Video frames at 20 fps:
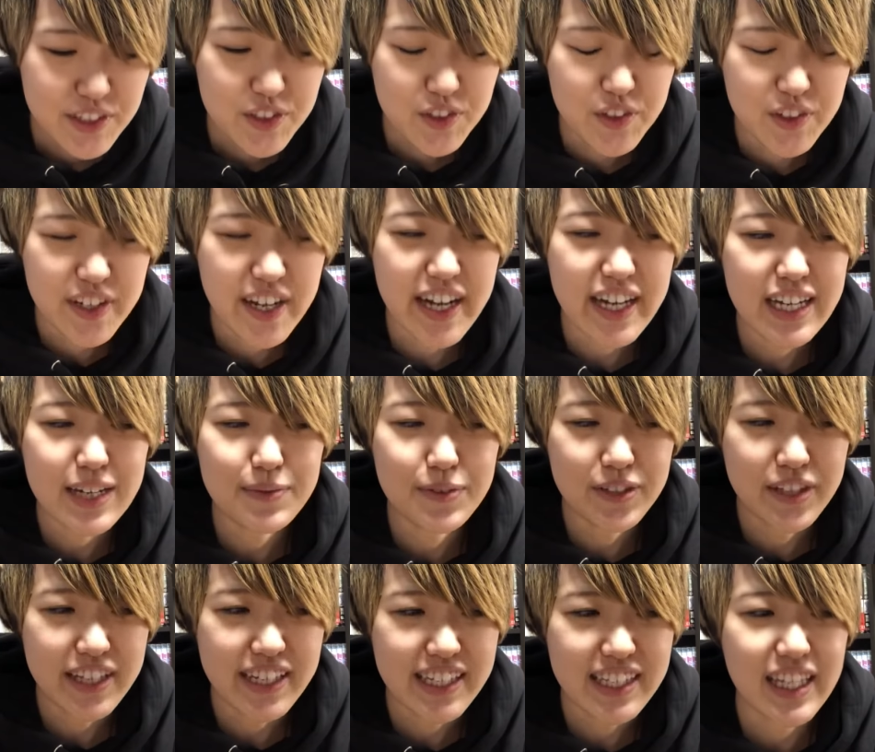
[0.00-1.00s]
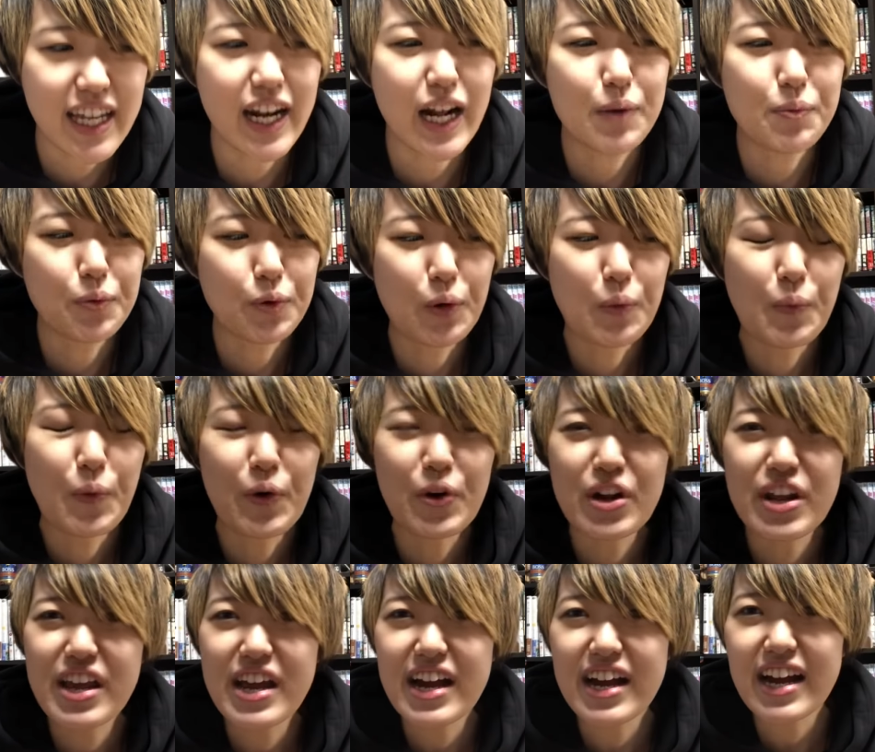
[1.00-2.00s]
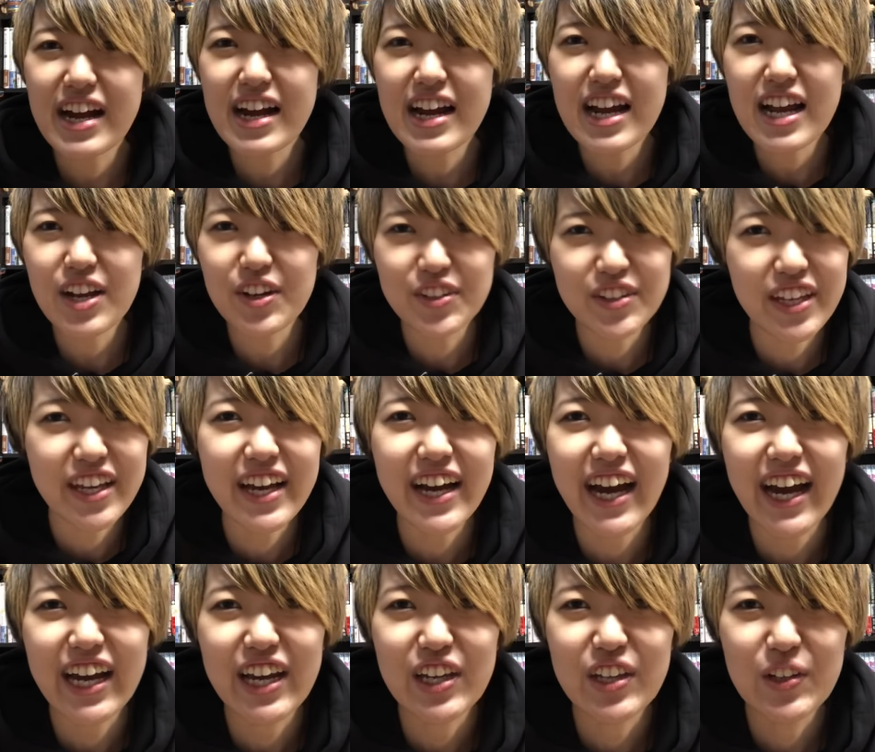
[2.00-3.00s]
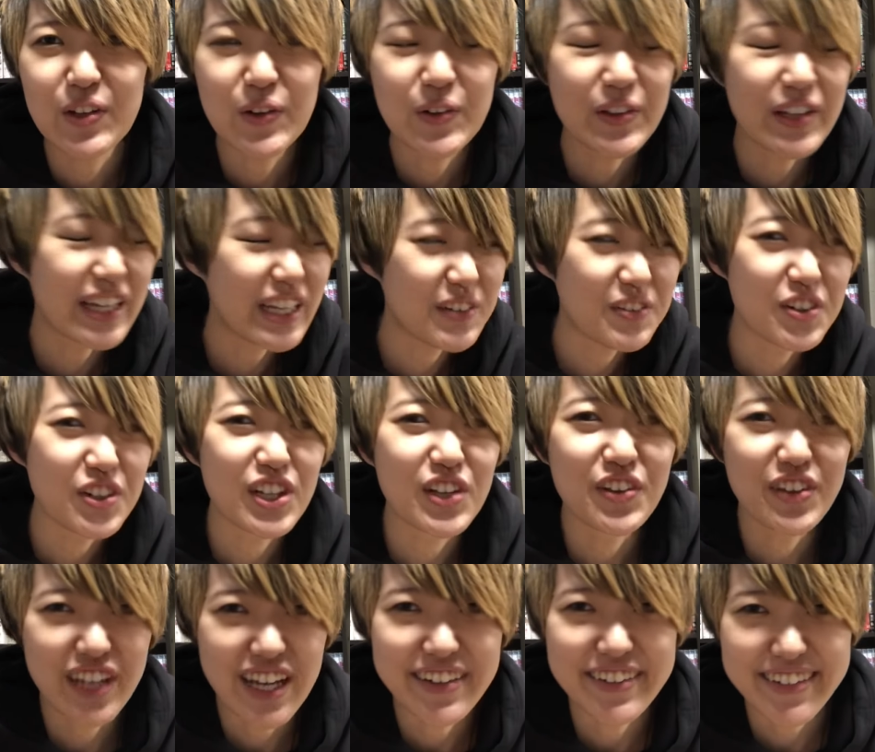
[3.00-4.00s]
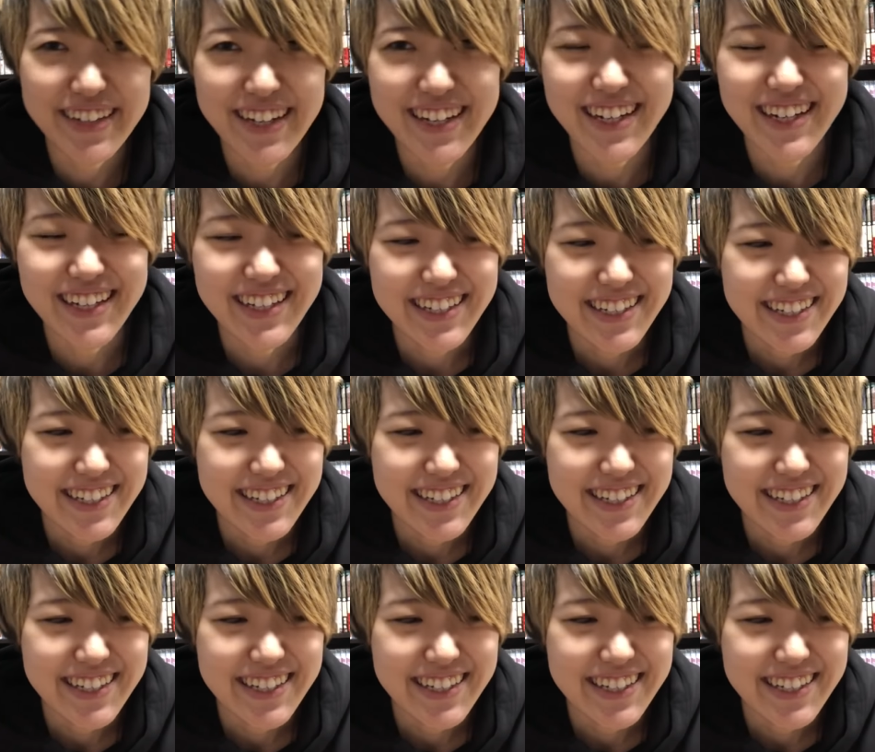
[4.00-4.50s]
そのライブで来たらもう盛り上がる以外の何物でもないみたいな